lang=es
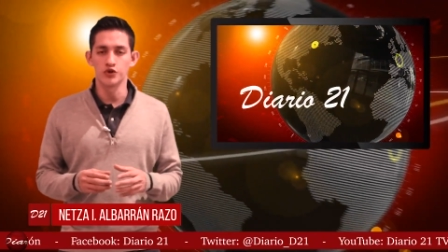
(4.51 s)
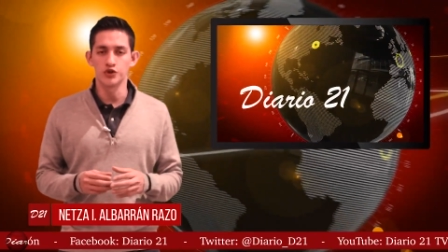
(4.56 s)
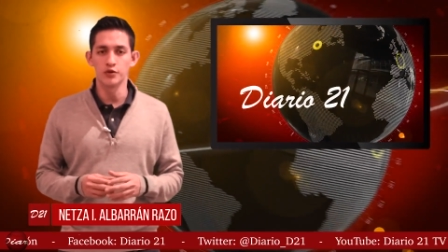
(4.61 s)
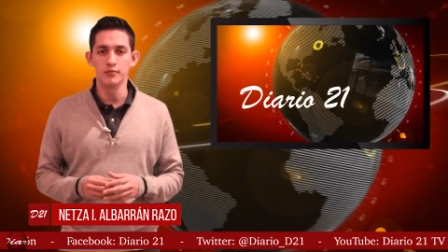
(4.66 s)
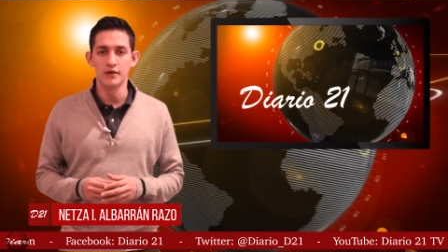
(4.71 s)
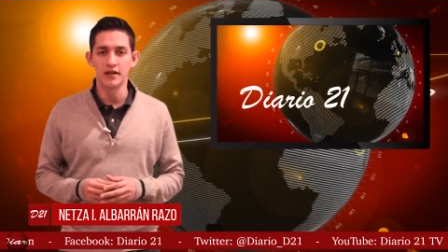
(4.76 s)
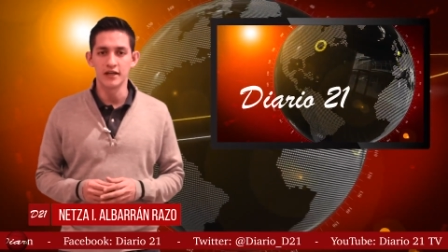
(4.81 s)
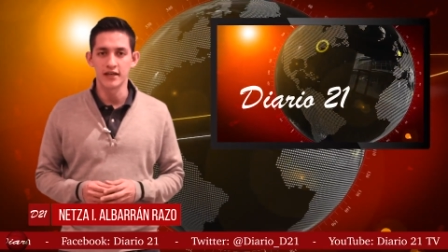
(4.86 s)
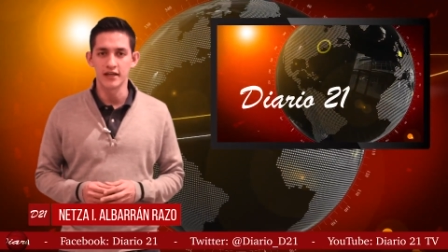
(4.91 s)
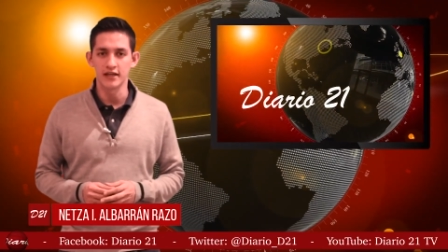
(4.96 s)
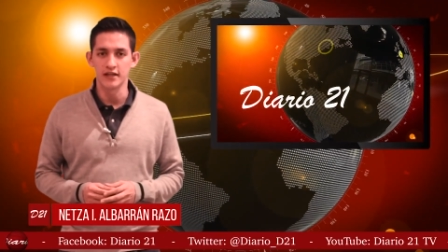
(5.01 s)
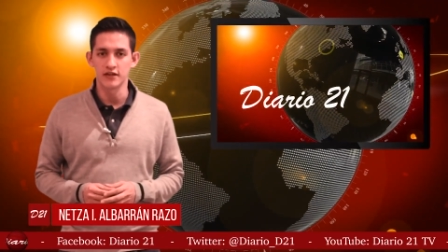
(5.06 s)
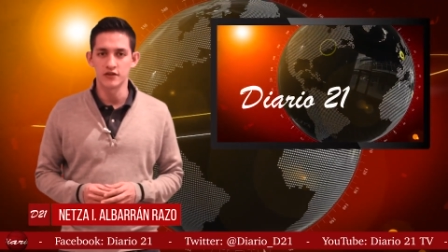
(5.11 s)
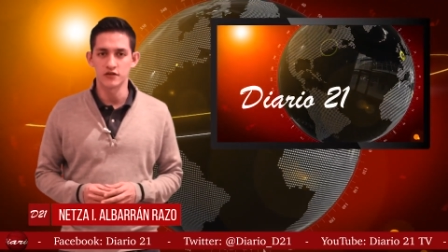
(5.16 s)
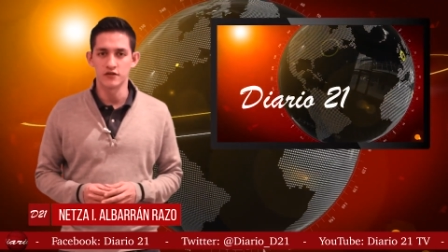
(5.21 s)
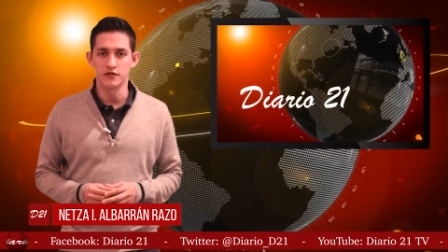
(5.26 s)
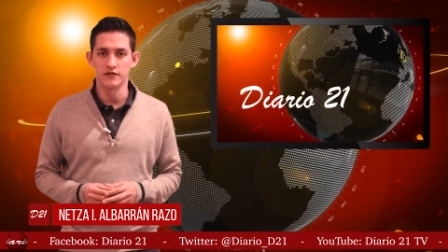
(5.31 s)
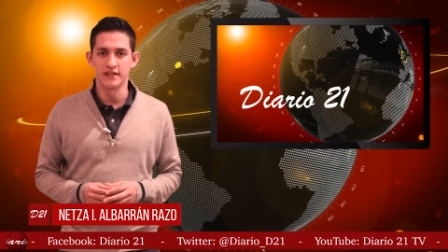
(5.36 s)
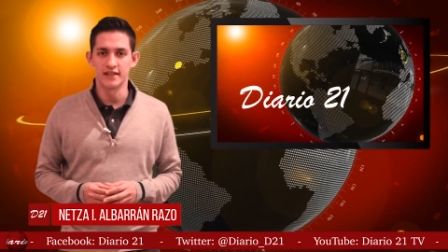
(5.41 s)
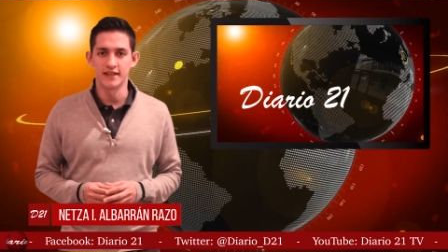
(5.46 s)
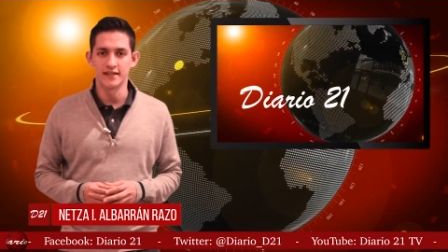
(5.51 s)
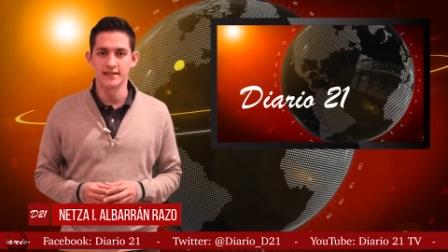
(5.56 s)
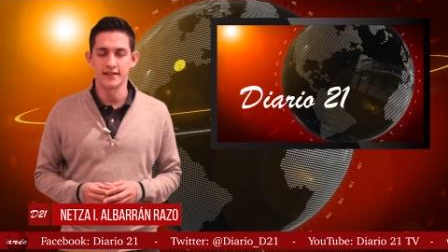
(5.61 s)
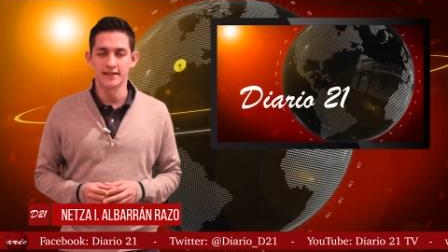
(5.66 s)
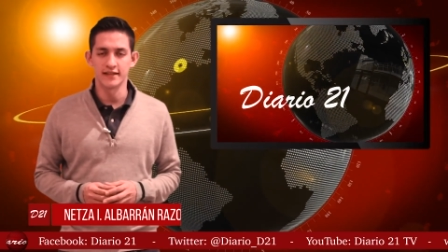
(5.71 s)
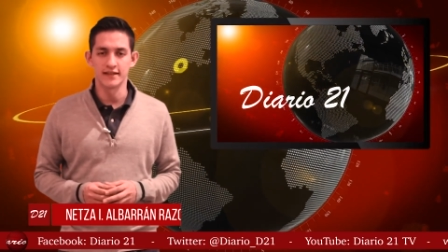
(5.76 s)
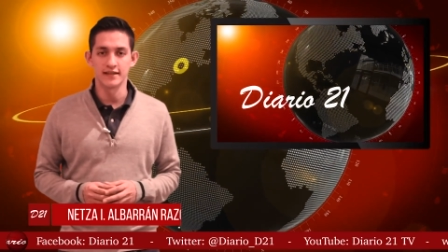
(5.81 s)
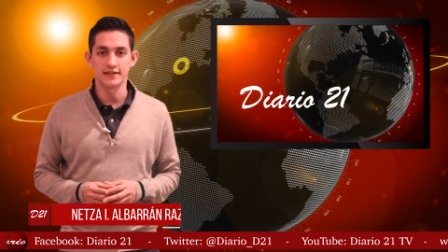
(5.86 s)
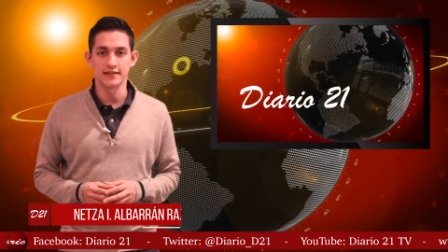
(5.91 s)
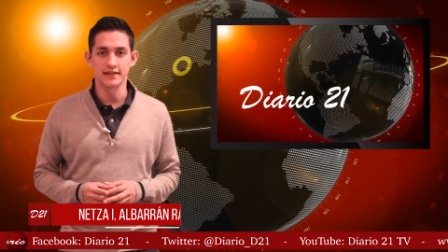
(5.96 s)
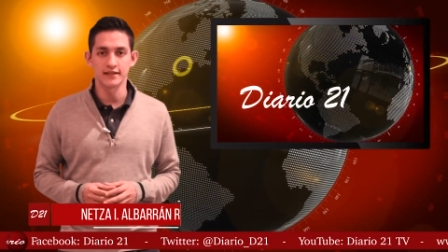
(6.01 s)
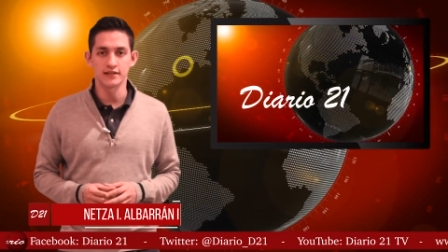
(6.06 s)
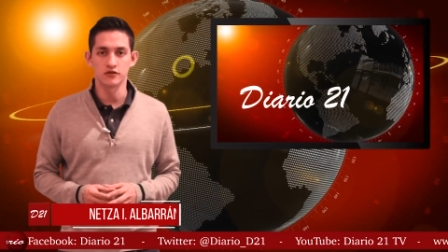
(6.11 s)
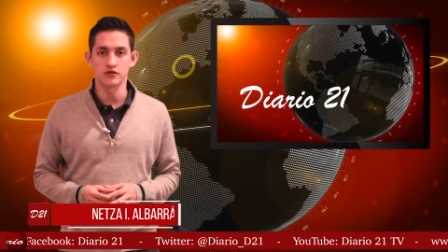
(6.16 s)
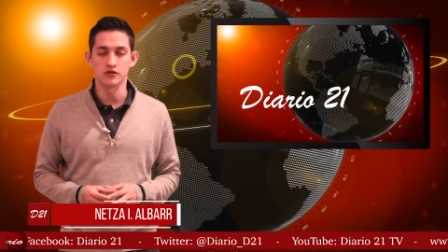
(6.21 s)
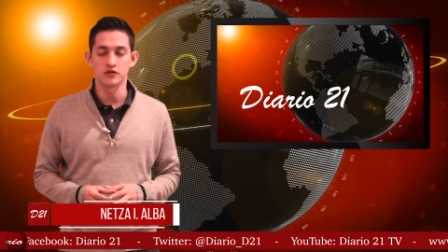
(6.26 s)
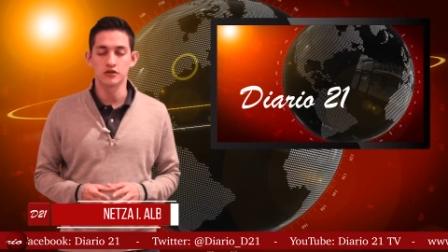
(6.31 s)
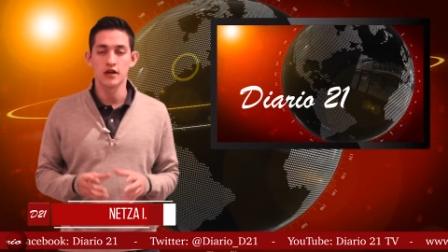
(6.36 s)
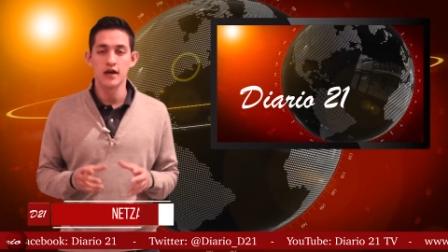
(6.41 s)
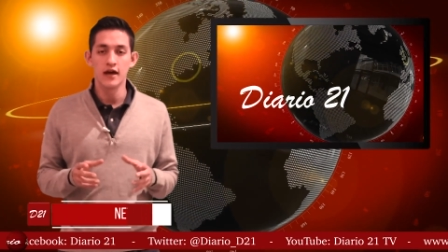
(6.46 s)
8.597
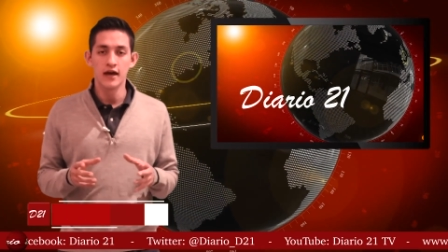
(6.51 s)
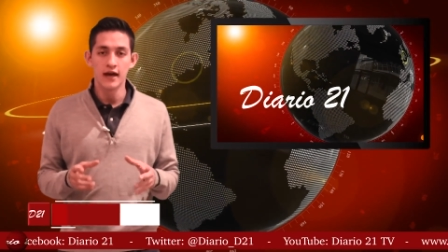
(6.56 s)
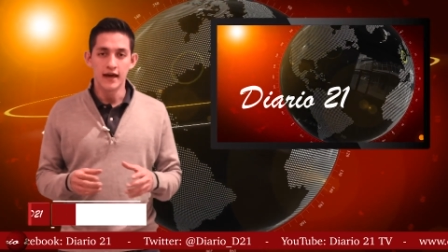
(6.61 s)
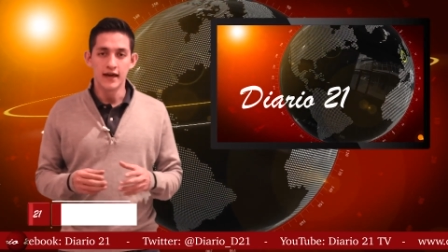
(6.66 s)
decesos.